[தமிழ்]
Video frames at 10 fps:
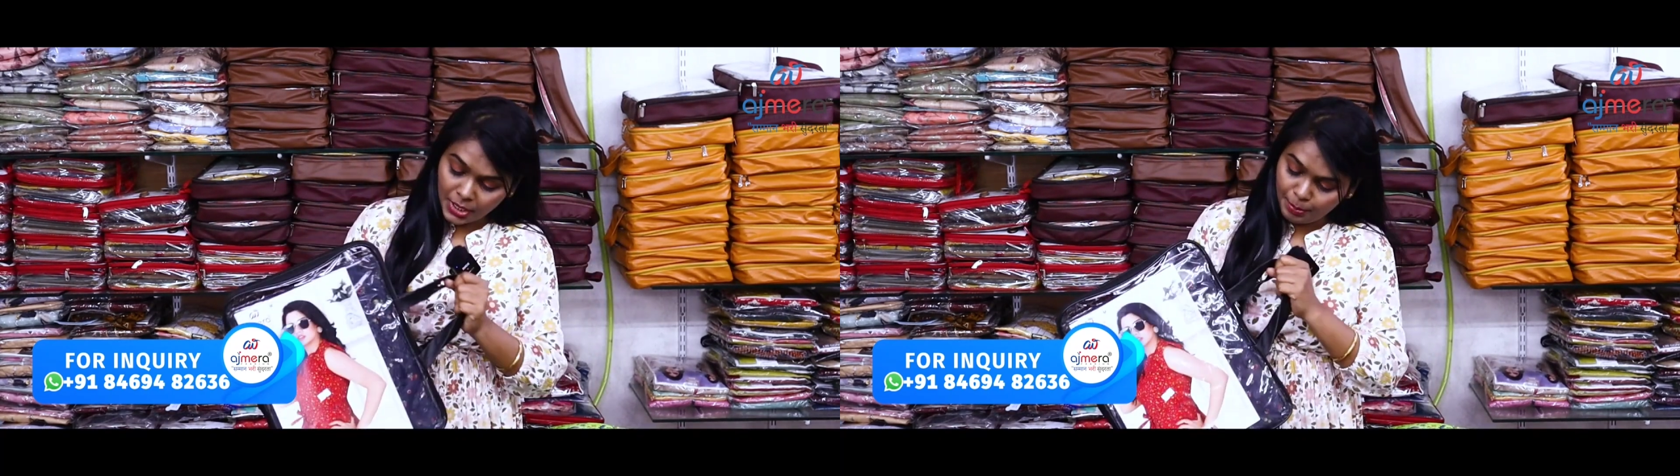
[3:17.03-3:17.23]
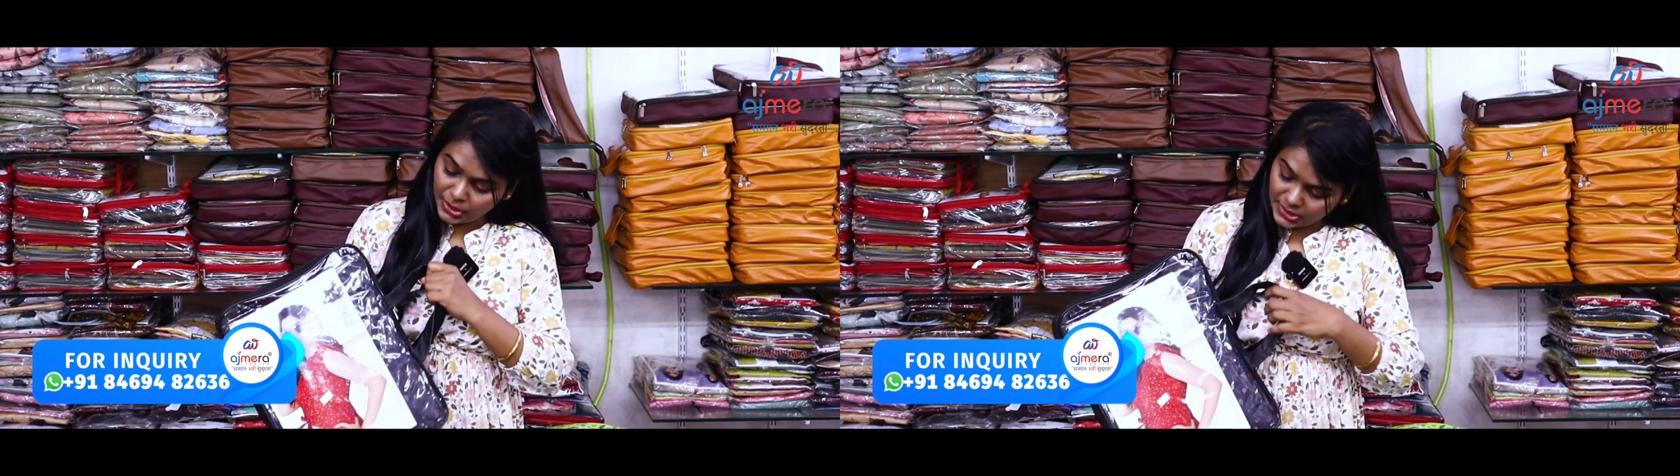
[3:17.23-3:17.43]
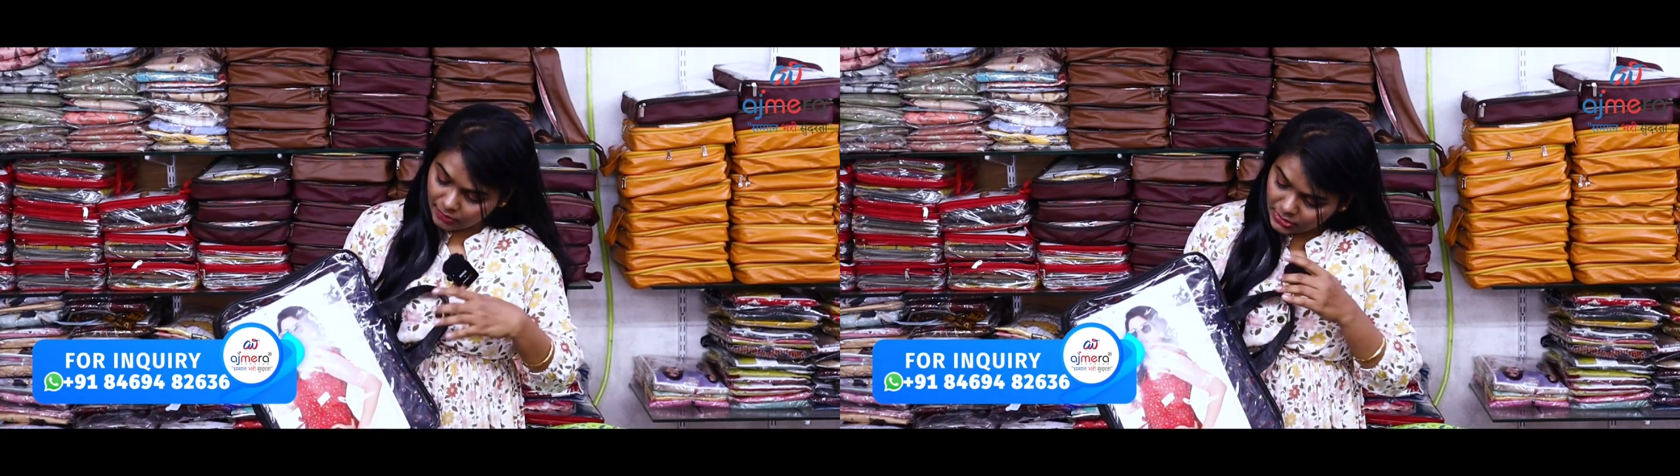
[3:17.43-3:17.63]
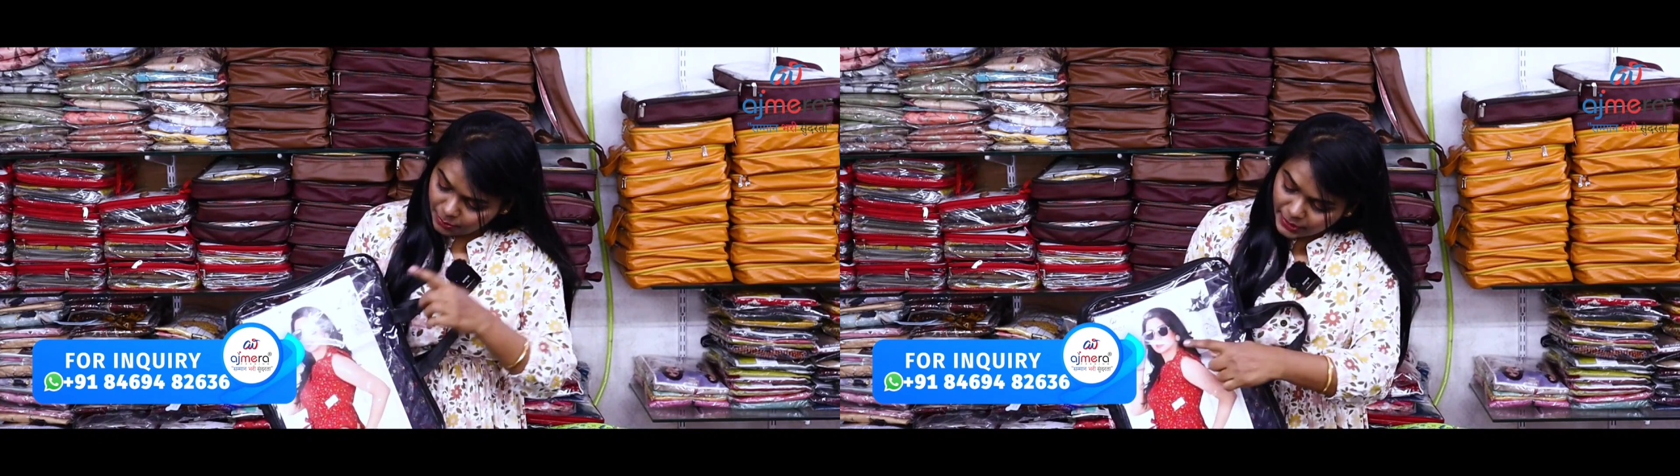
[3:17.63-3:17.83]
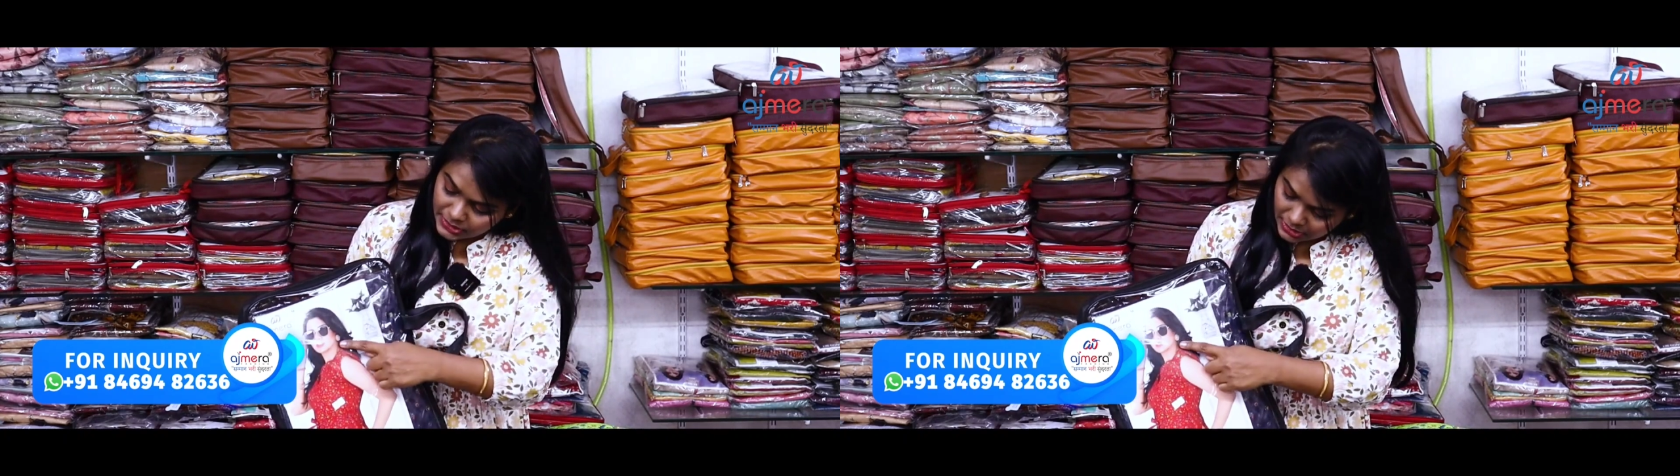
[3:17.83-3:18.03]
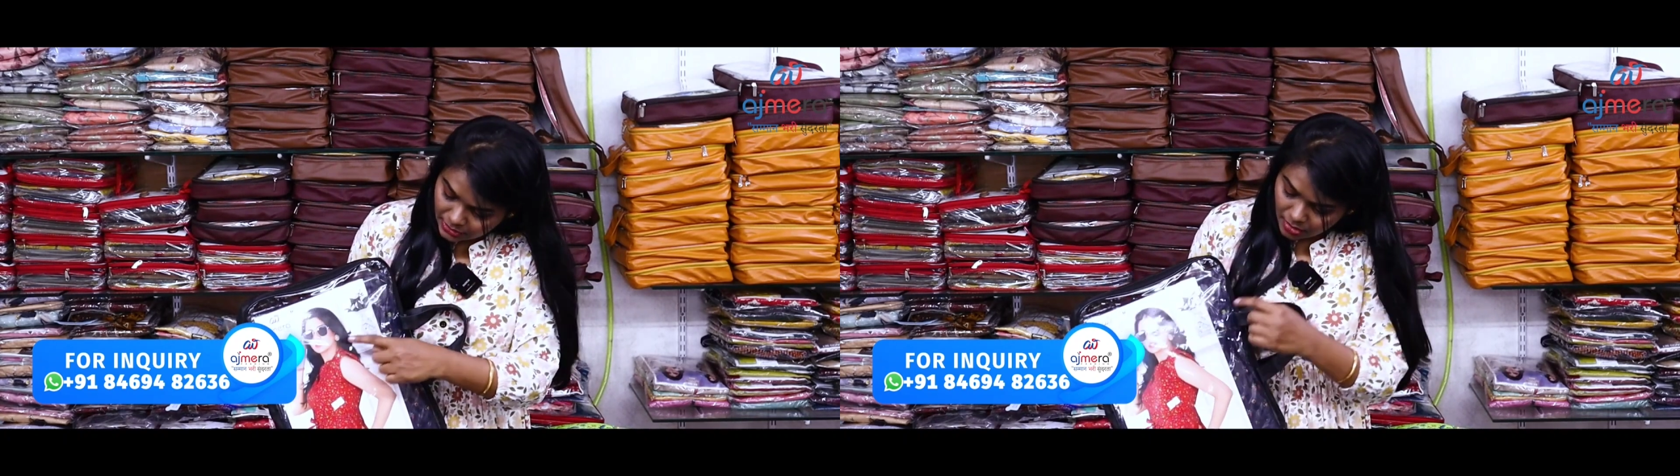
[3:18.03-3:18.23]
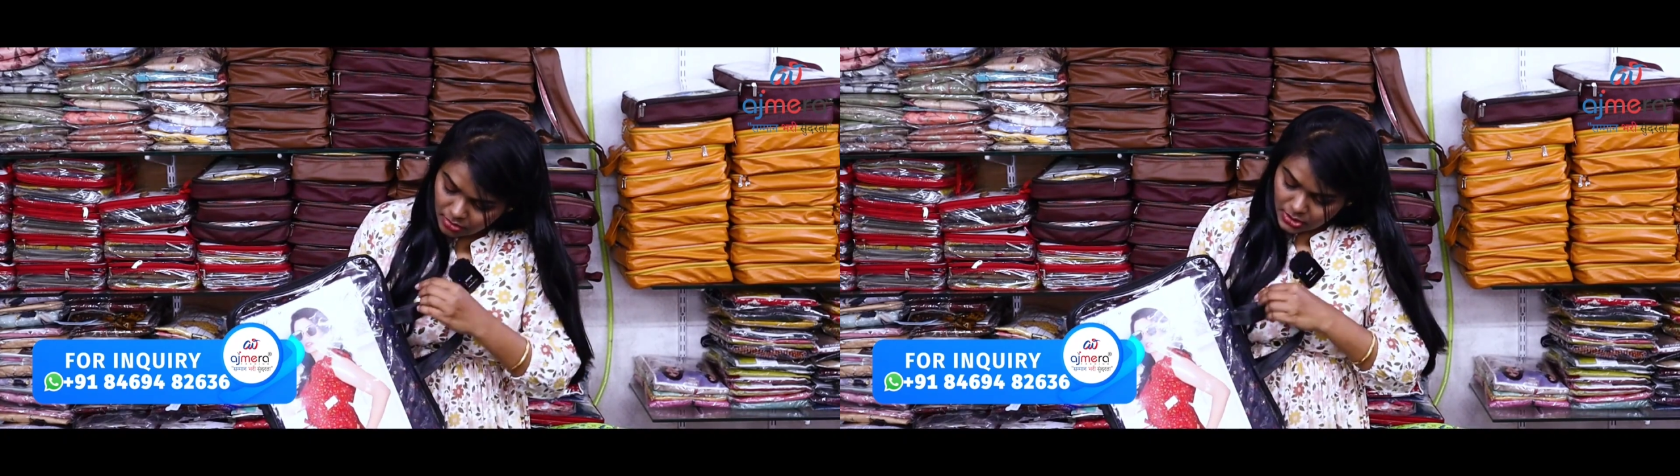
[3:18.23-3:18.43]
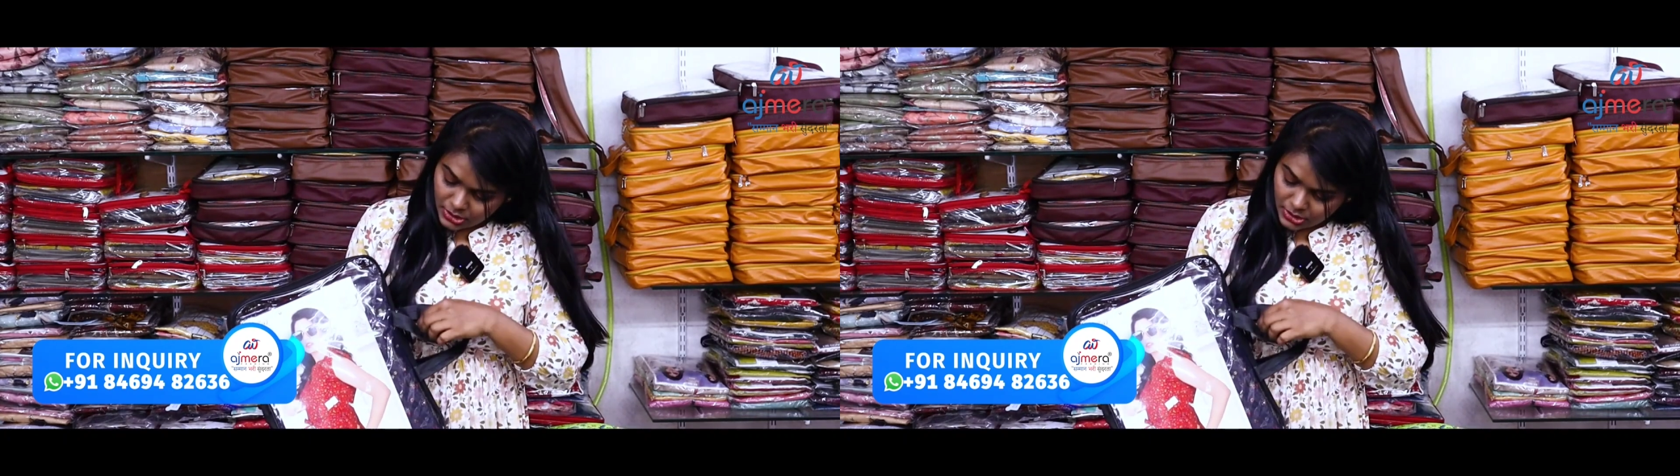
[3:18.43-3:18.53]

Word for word: இப்போ இதில் வந்து பார்த்தீங்கன்னா